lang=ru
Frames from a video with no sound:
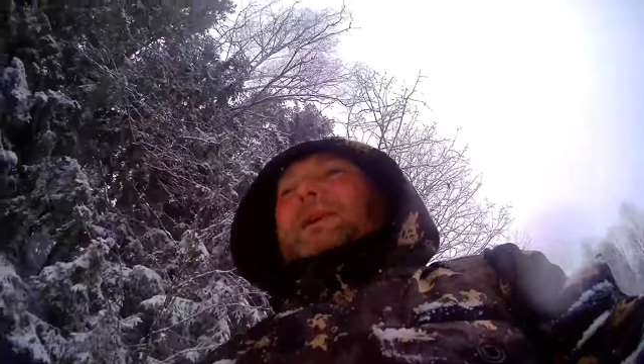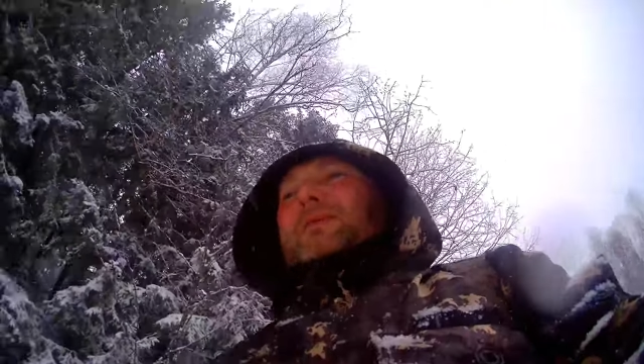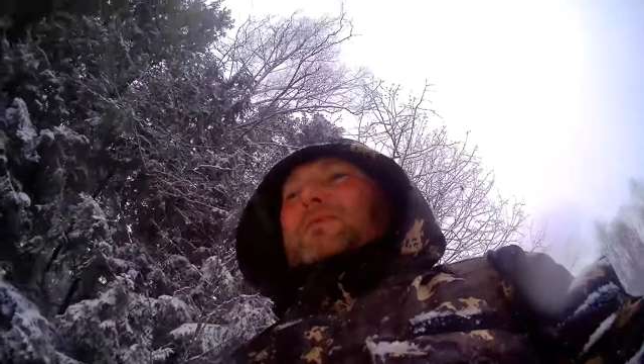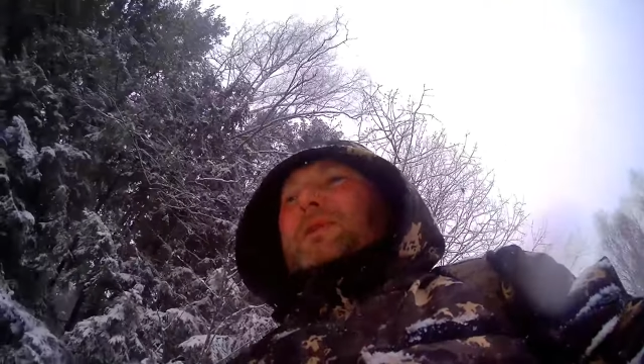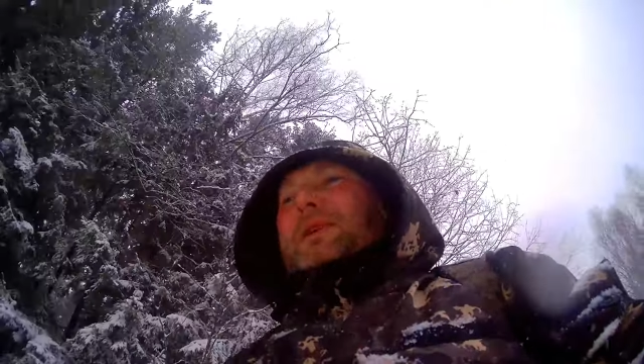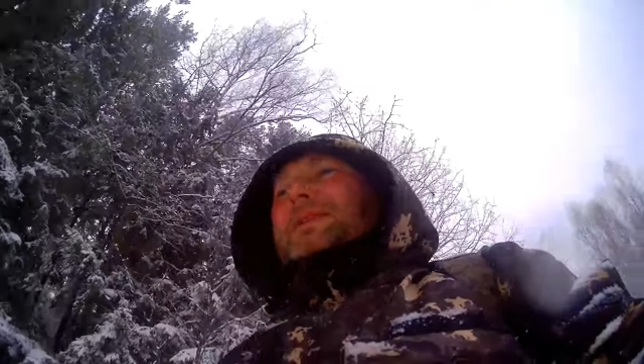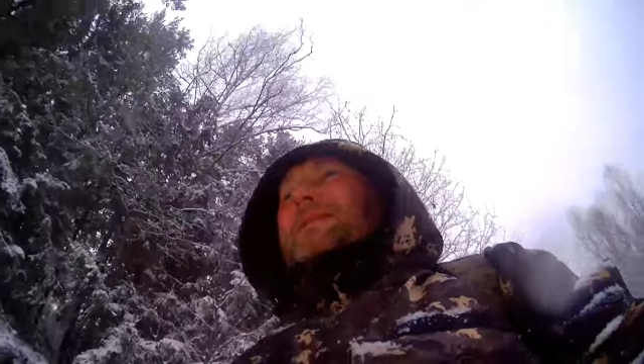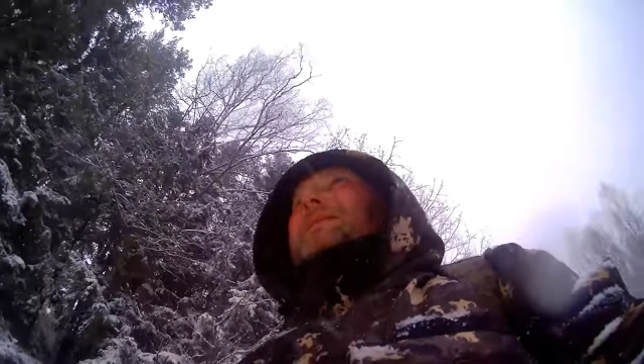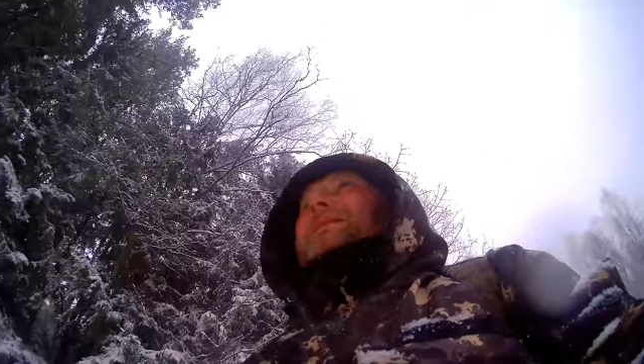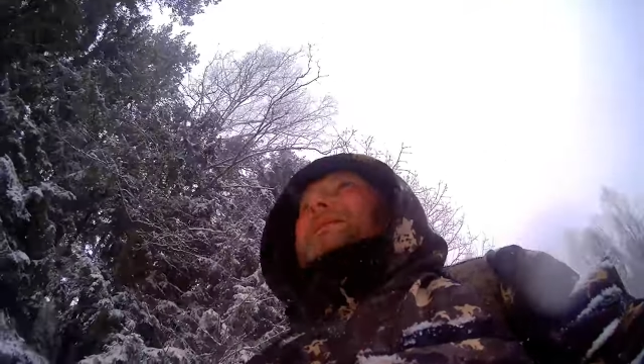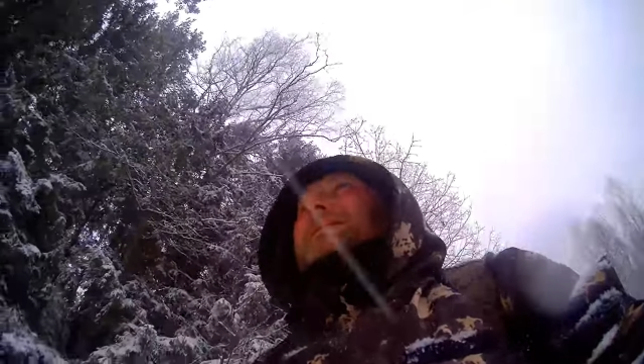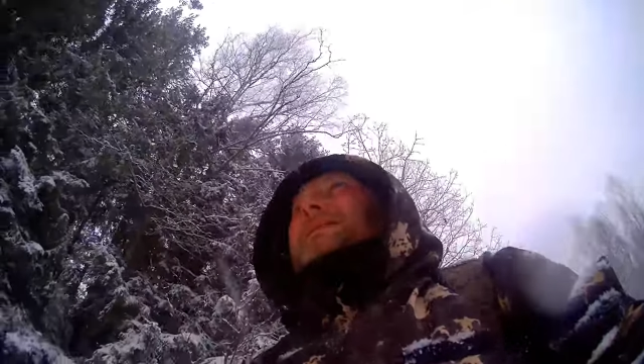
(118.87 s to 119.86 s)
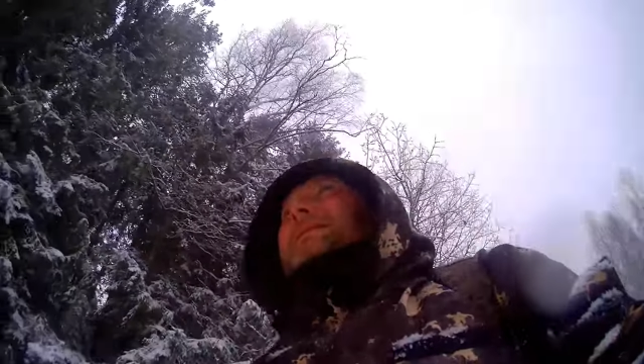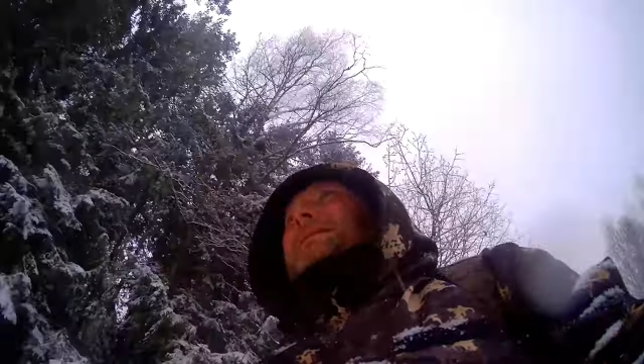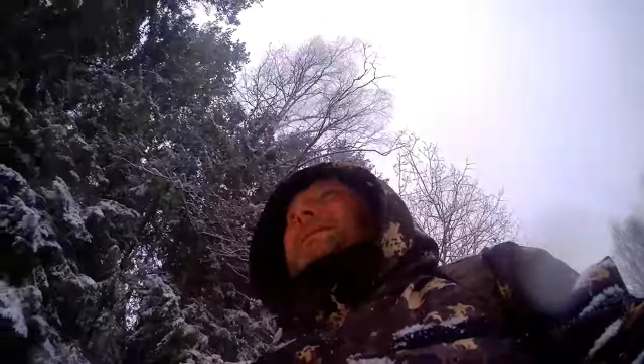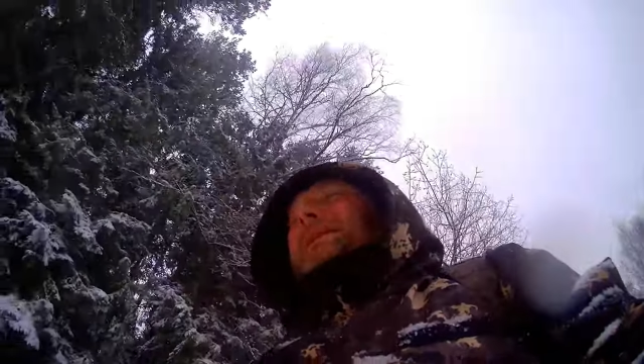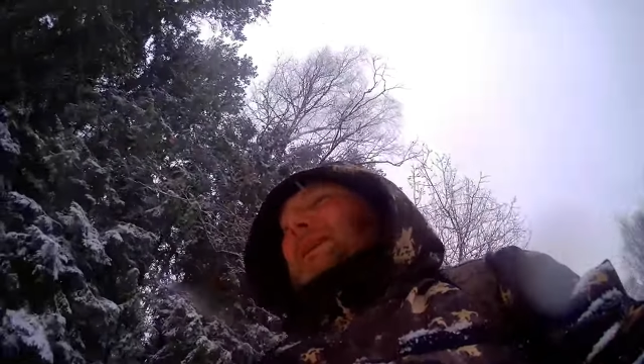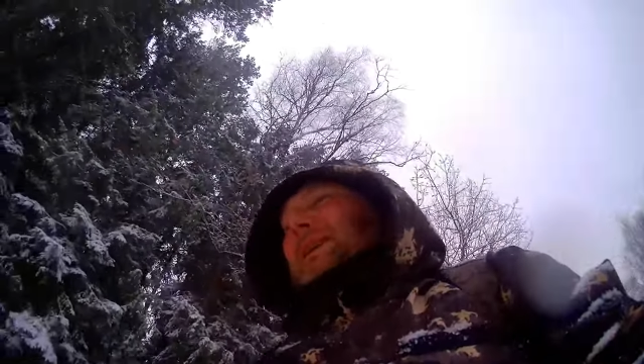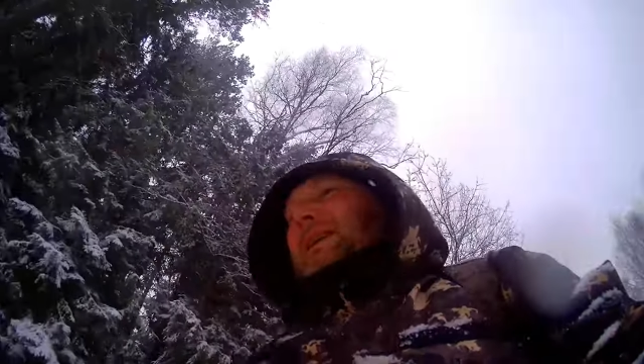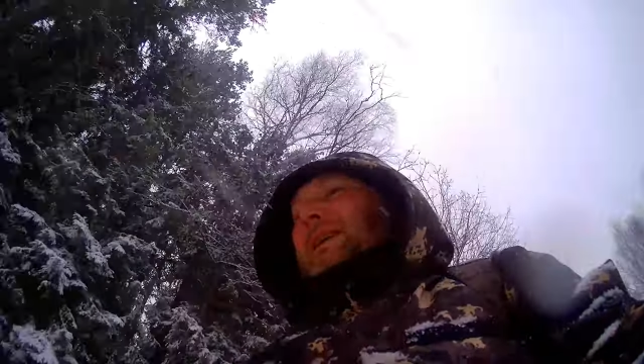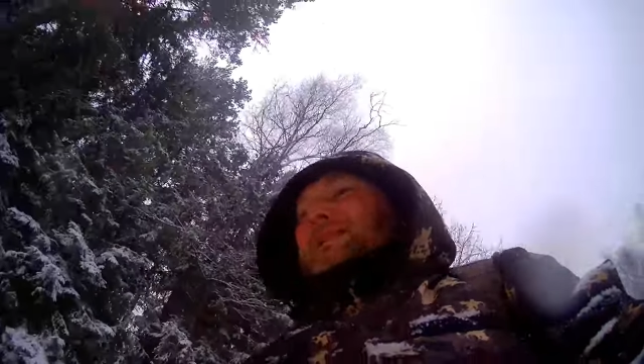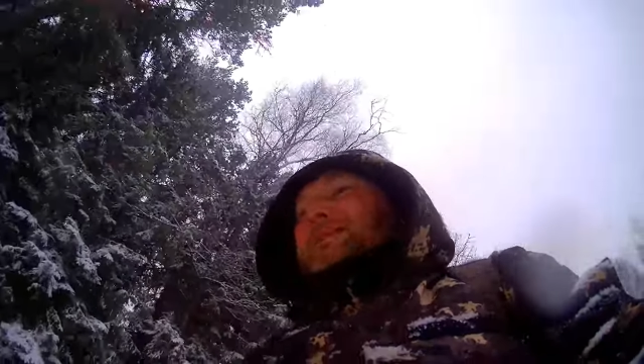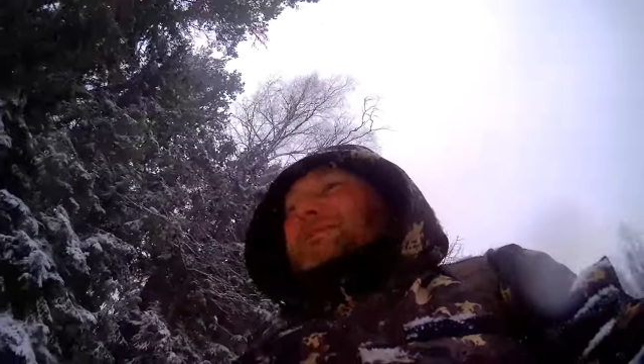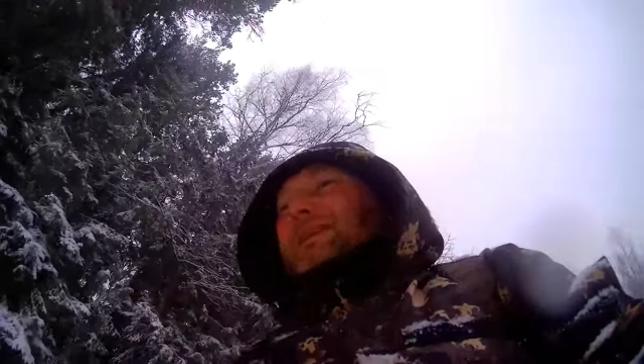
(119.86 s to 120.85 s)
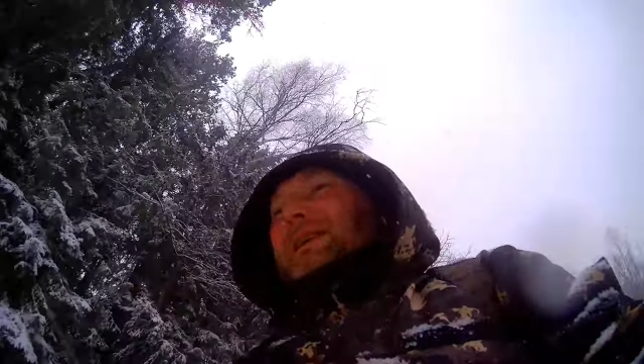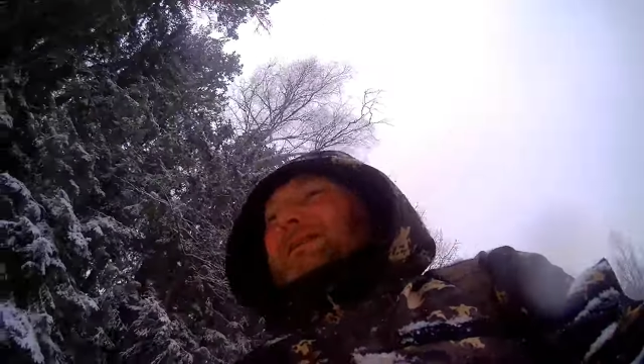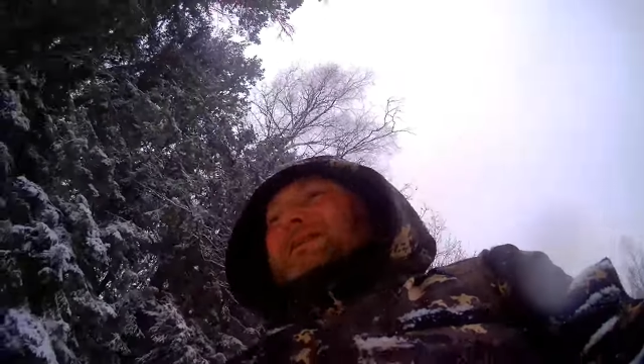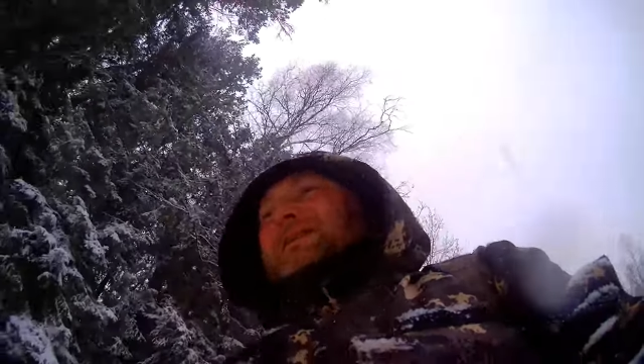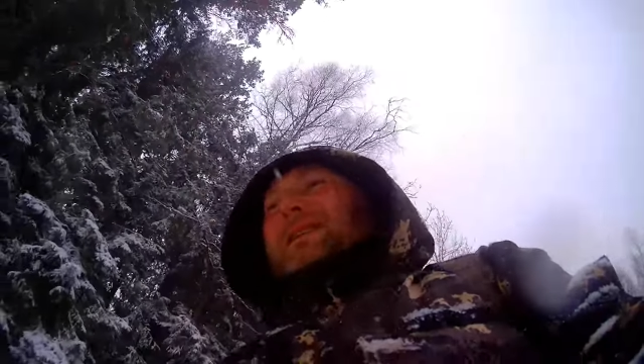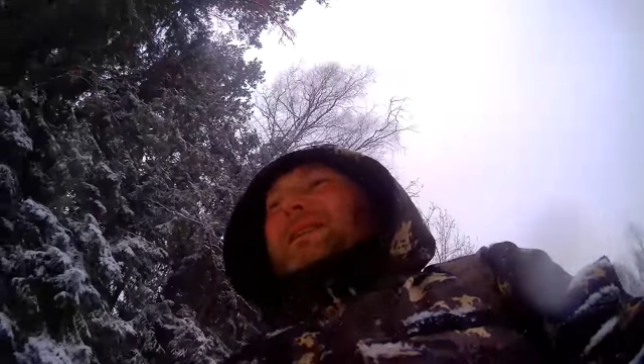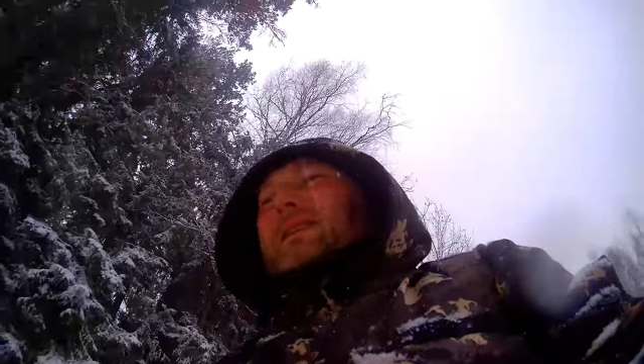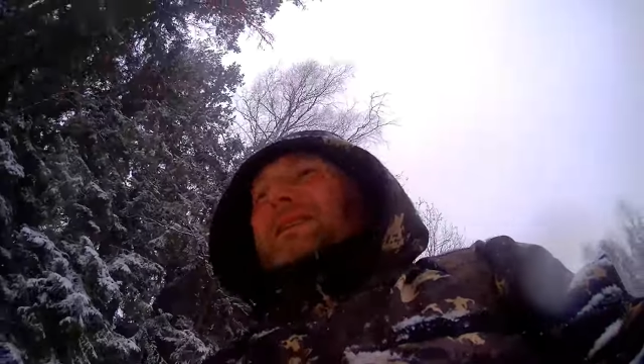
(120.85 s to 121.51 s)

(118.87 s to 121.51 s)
аккуратнее, одевайтесь